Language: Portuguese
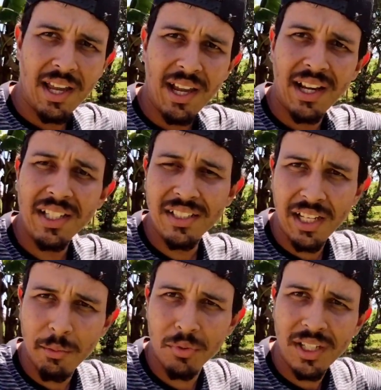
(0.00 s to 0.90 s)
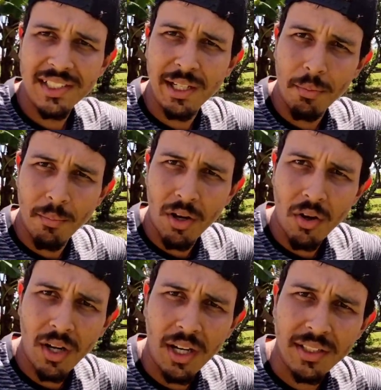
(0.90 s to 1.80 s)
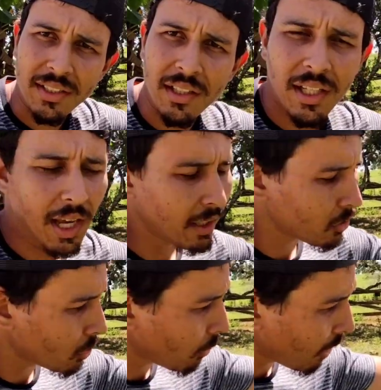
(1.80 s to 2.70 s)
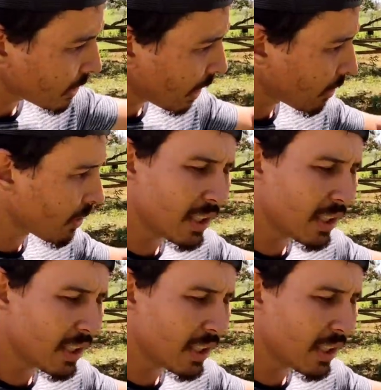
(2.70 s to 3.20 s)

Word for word: é, a gente tem que buscar sempre melhorias e é isso que eu estou fazendo.